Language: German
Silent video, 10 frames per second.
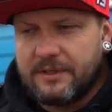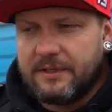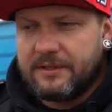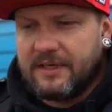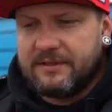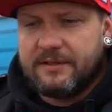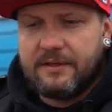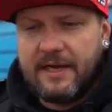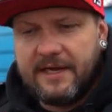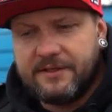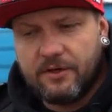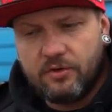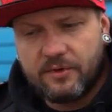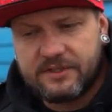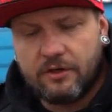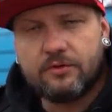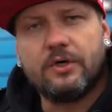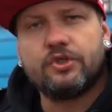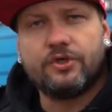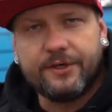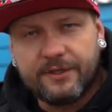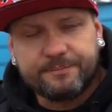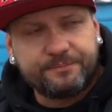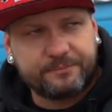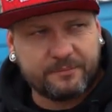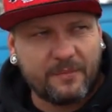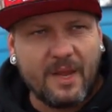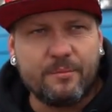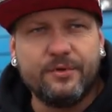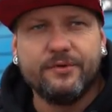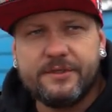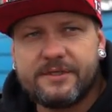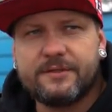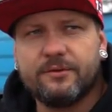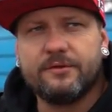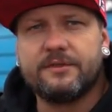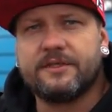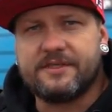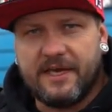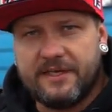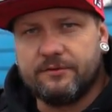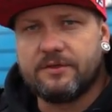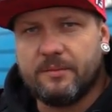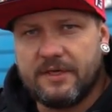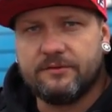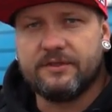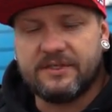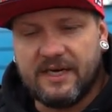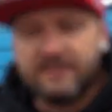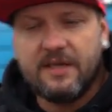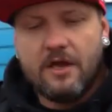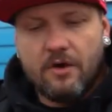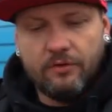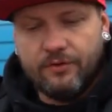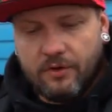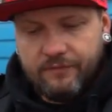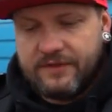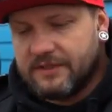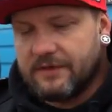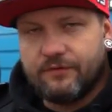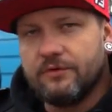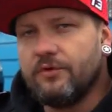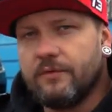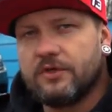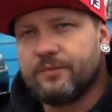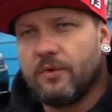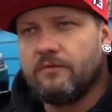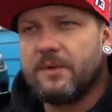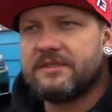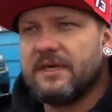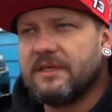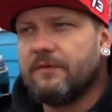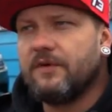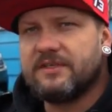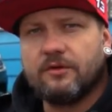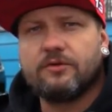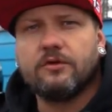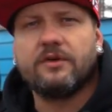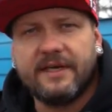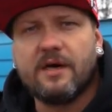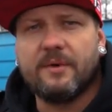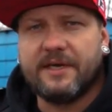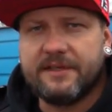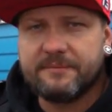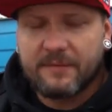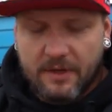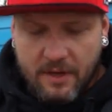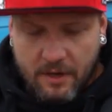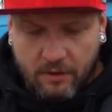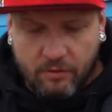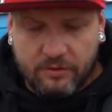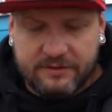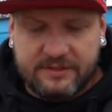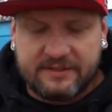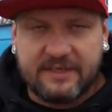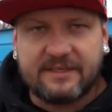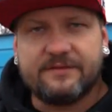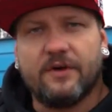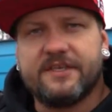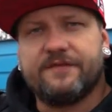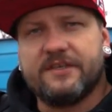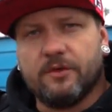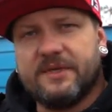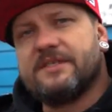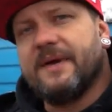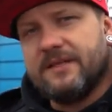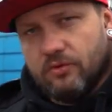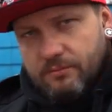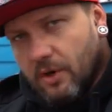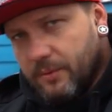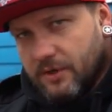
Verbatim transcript: äh, dann ein Jahr übers Autohaus Steuer benutzt und gezeigt und gemacht und getan. Und irgendwie ist dann der Funke übergesprungen, wo man gesagt hat, wir wollen das Auto doch noch länger behalten. Und dann hat das Fahrzeug quasi nochmal einen zweiten Umbau